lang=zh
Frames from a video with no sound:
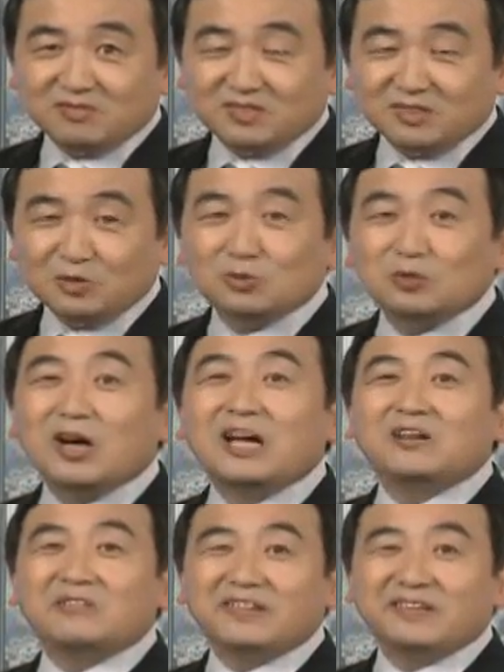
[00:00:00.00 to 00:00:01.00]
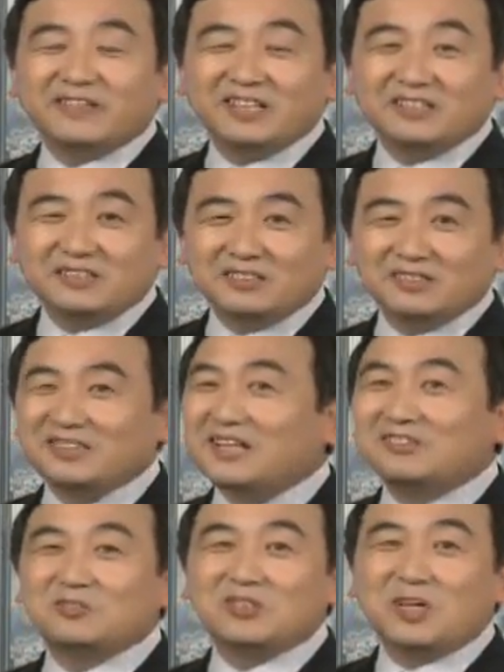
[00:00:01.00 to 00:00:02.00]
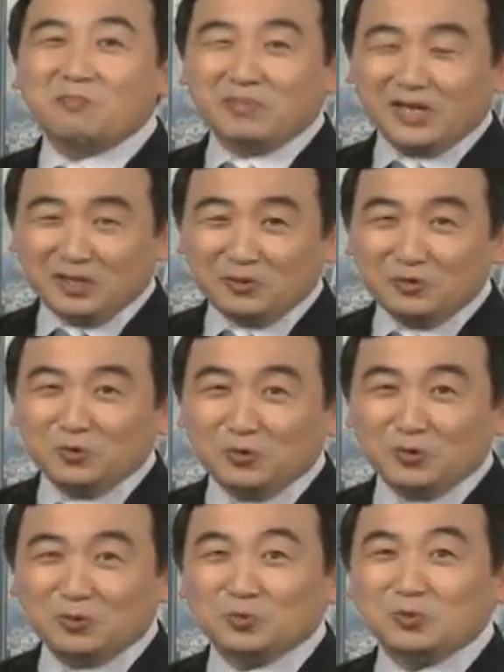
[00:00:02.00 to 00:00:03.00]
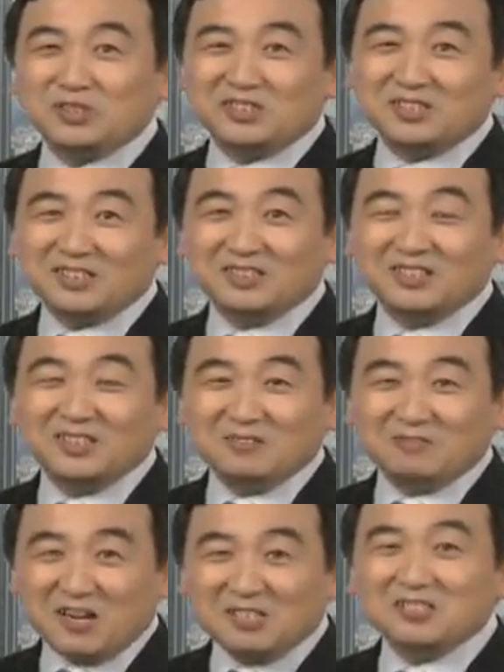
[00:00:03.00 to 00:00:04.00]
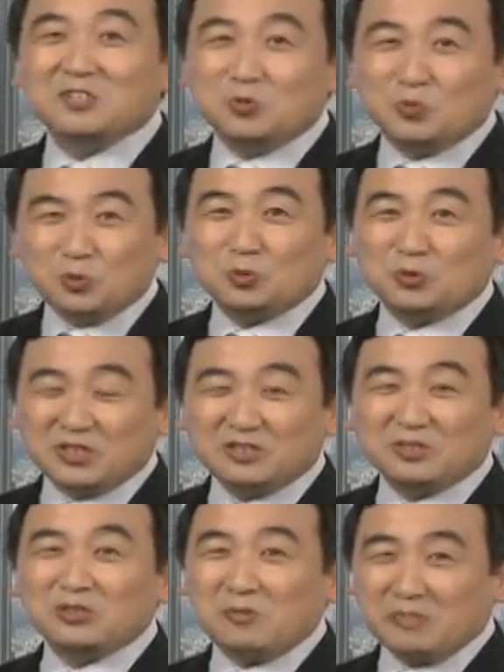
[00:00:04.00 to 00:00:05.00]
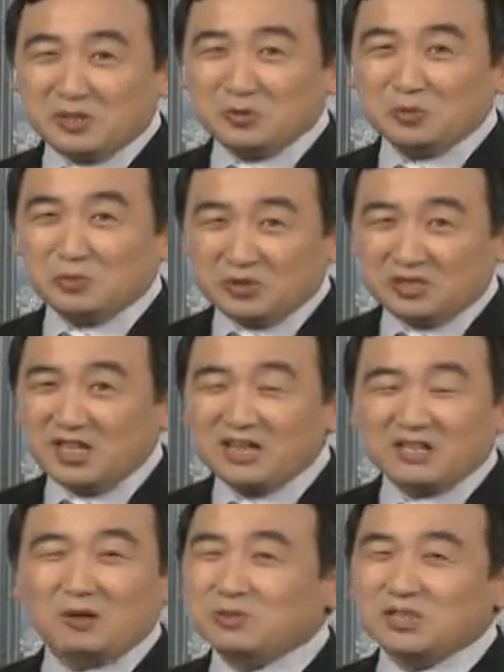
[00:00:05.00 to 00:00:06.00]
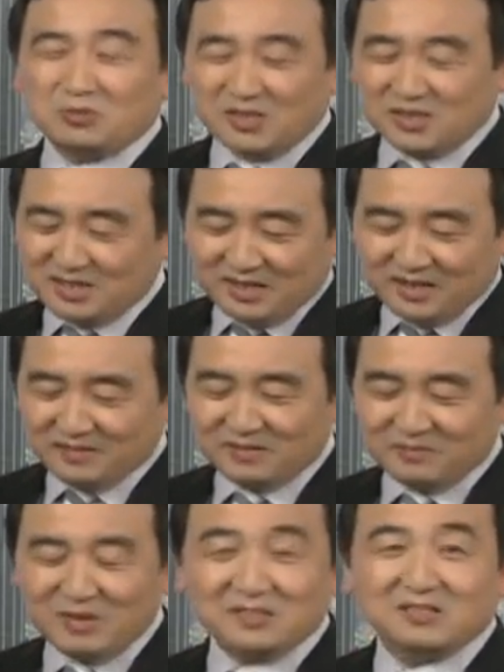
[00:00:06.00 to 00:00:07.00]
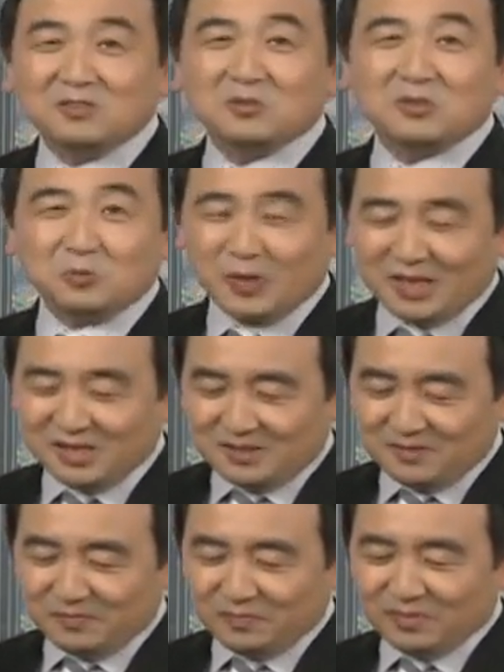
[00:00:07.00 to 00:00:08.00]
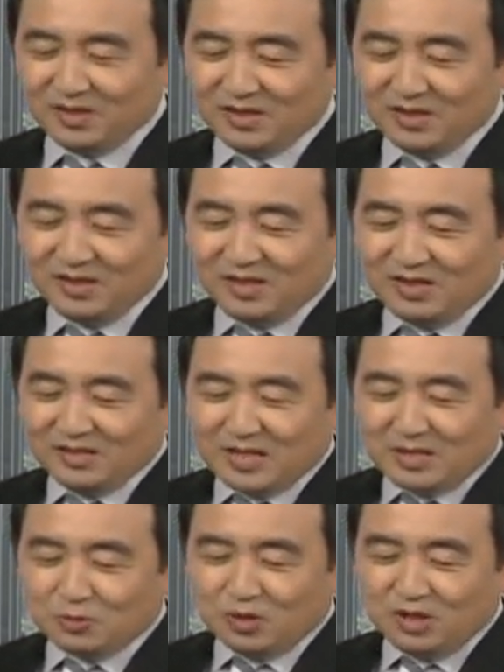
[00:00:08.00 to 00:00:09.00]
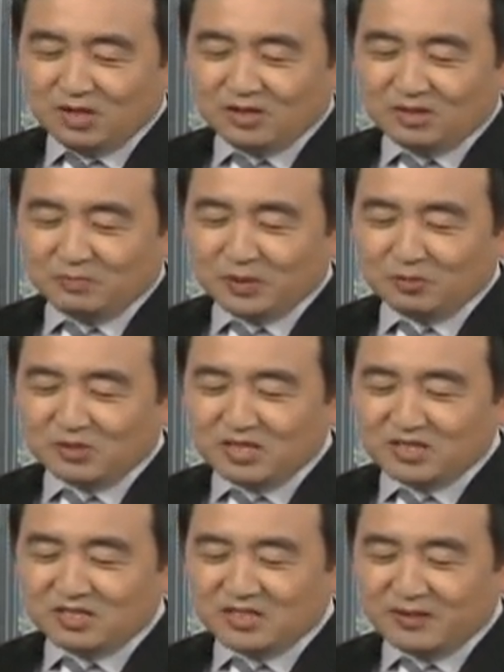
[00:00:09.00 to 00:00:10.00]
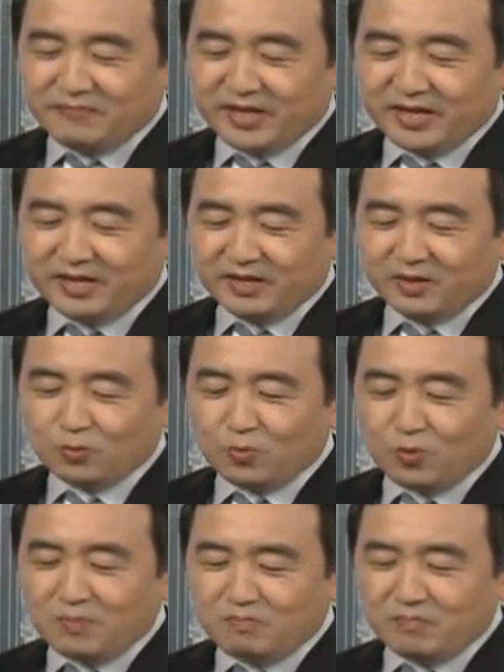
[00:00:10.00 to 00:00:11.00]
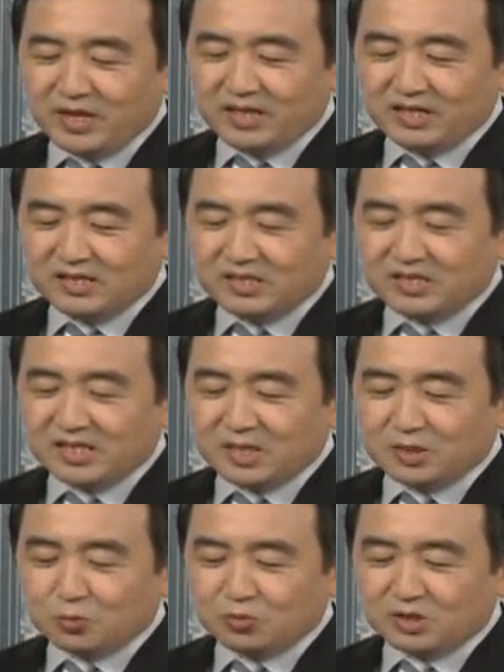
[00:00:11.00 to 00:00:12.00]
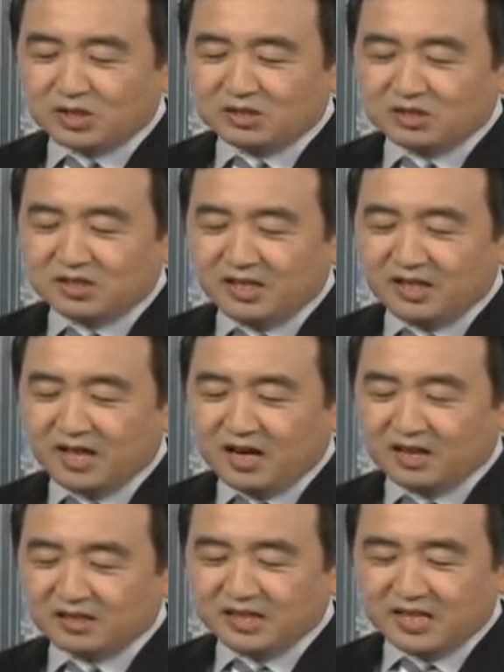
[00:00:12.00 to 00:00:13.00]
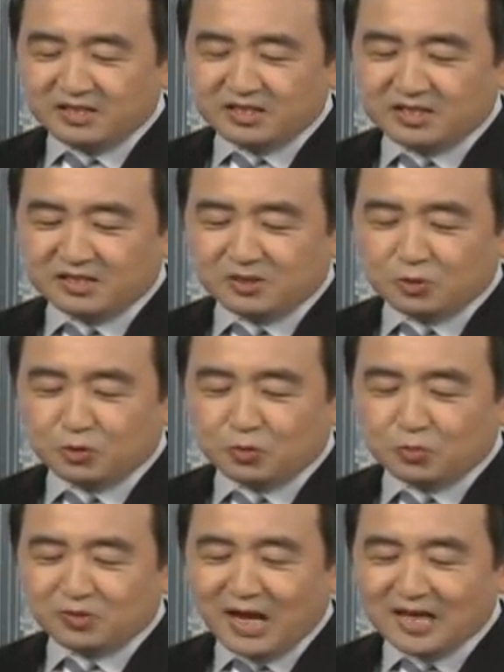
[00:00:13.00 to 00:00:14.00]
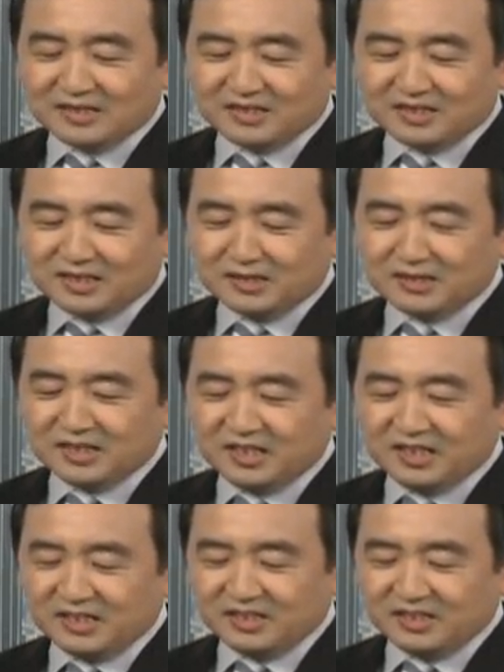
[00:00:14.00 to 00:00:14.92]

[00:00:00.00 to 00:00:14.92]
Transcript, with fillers: 据说还有一位现在都叫美女主持，反正是个女主持，都叫美女主持了，搞不清楚了，现在把词儿都给毁了。他说，评论人士认为，官媒借助政治力量衍生了巨大的经济利益。